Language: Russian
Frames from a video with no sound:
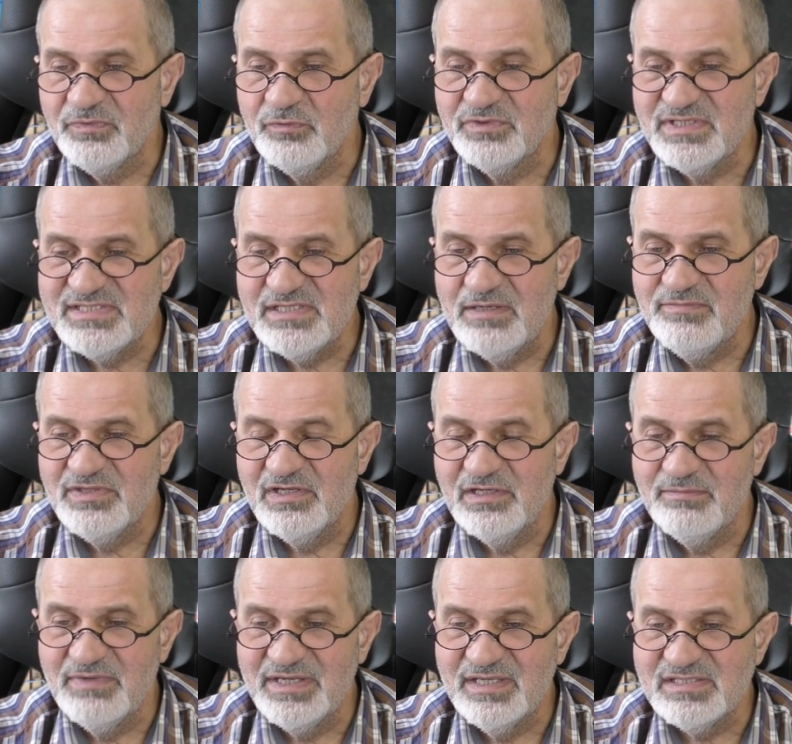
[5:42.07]
Но на самом
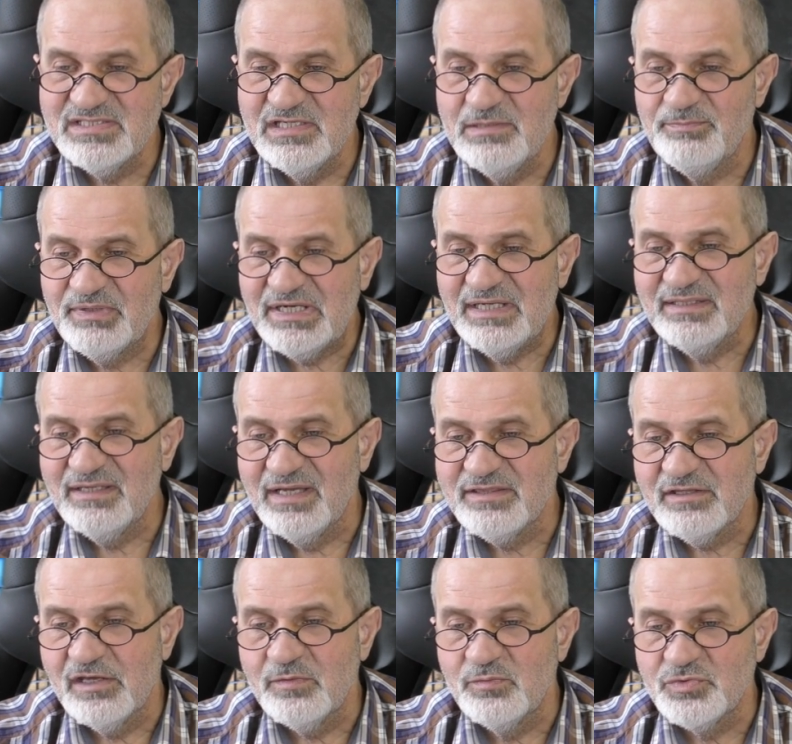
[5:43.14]
деле моя цель
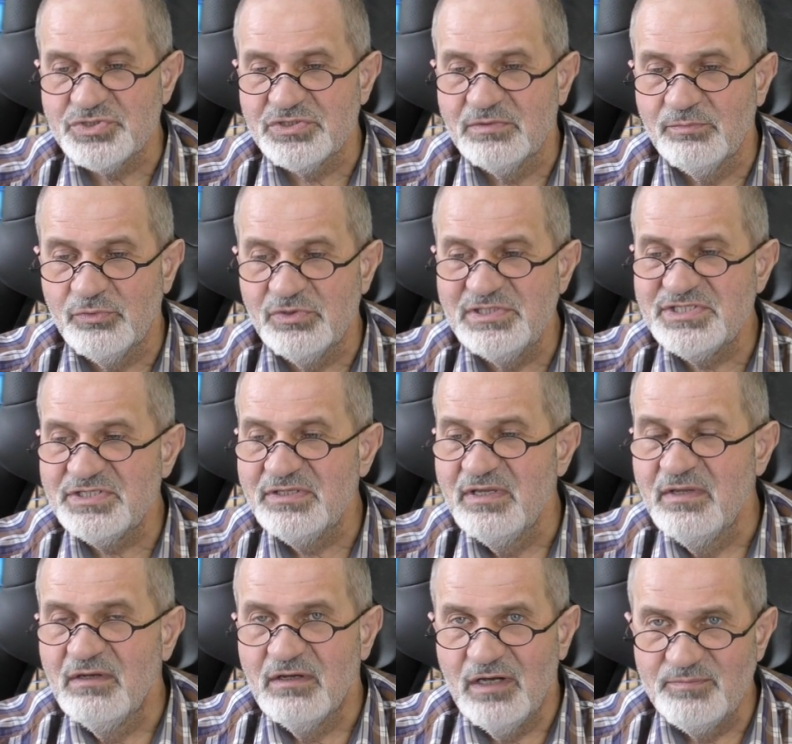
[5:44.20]
продать как можно больше
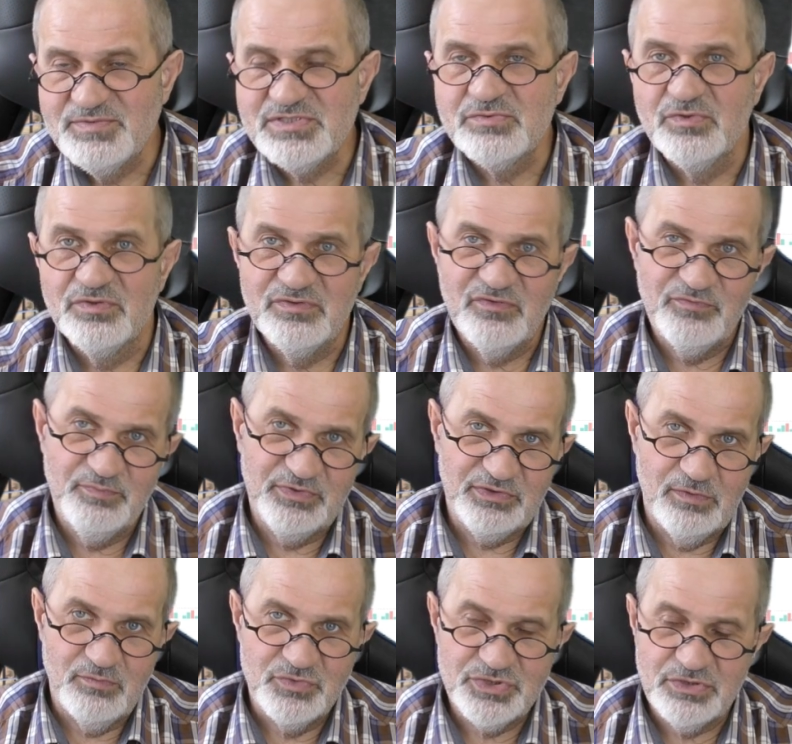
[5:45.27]
опционов,
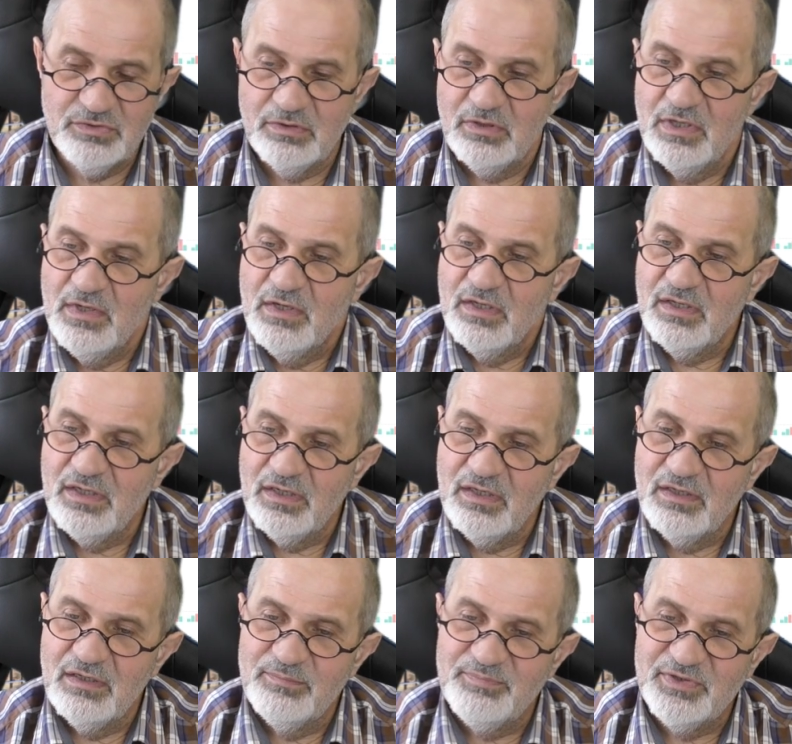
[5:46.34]
потому что
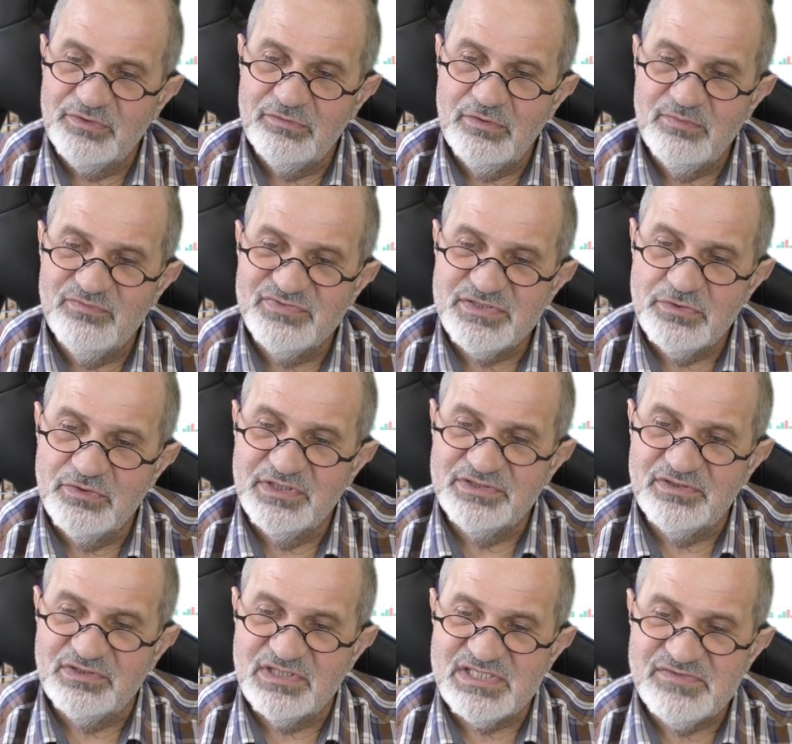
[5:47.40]
э, потом все
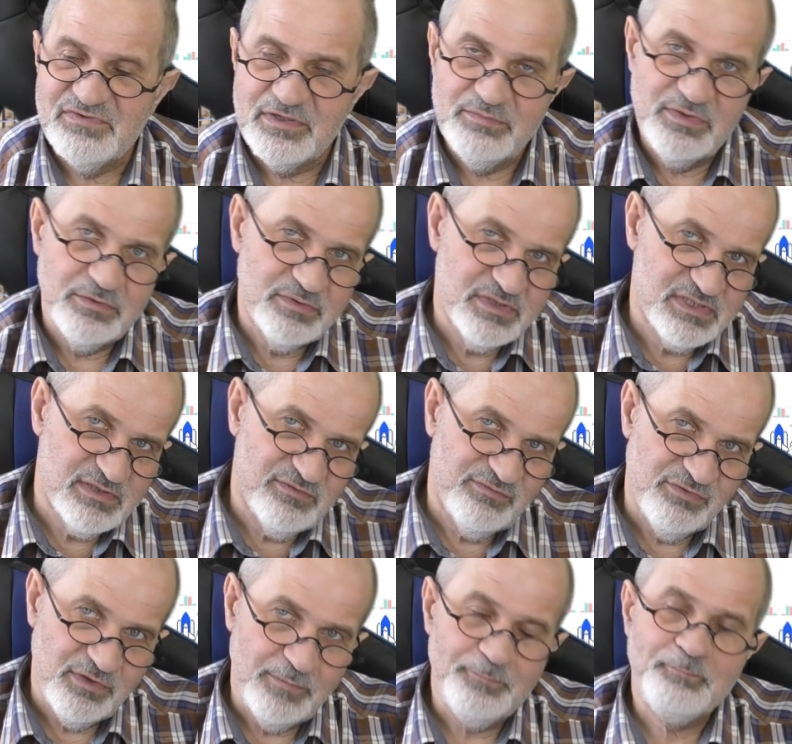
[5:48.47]
это трансформируется
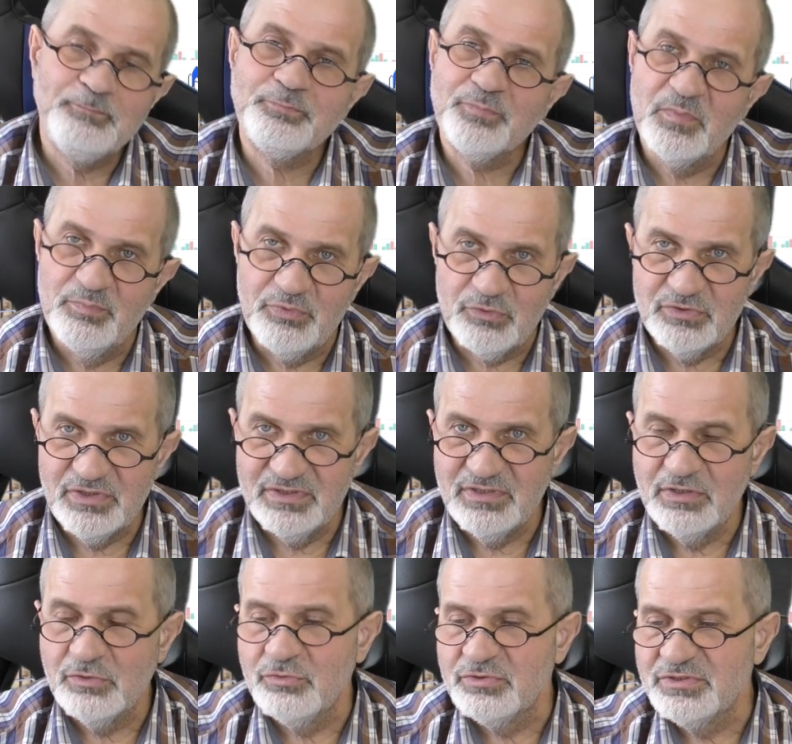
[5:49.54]
в
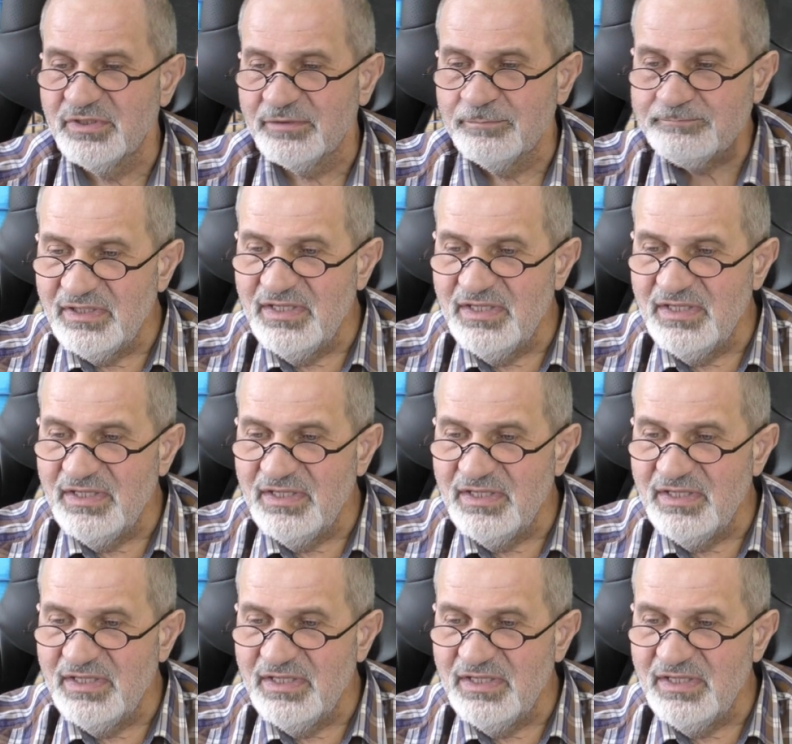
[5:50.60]
проданный кондор.